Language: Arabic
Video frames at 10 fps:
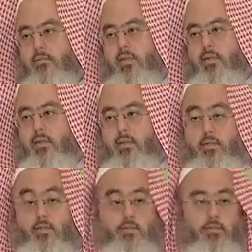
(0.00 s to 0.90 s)
مثلا
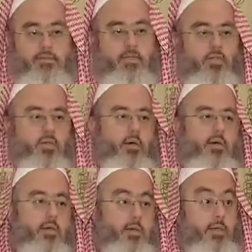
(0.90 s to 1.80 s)
فيه
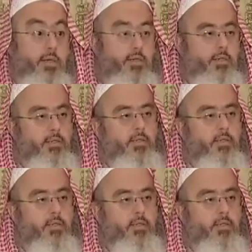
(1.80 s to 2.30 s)
شعراء لكن